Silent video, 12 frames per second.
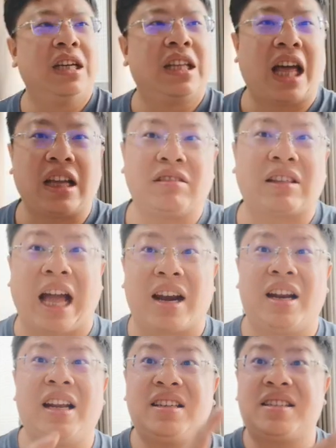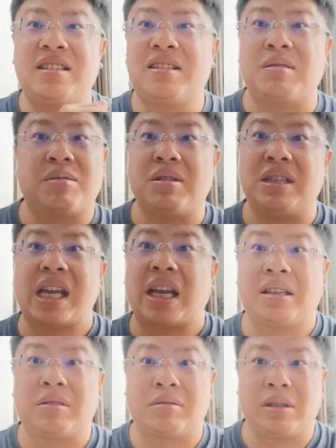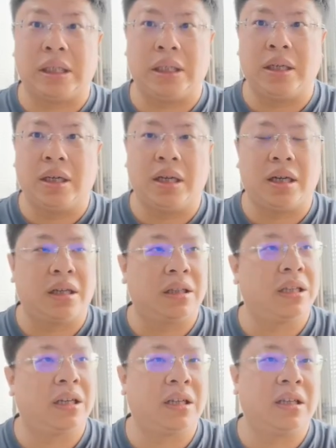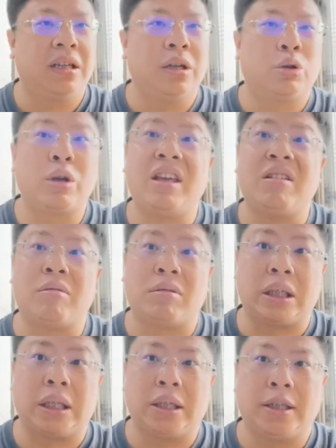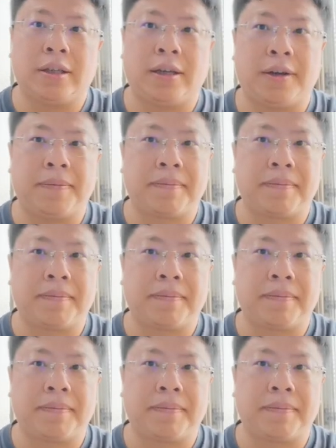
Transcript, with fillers: 他就打了类似这种越战的东西啊，那个对英国人啊，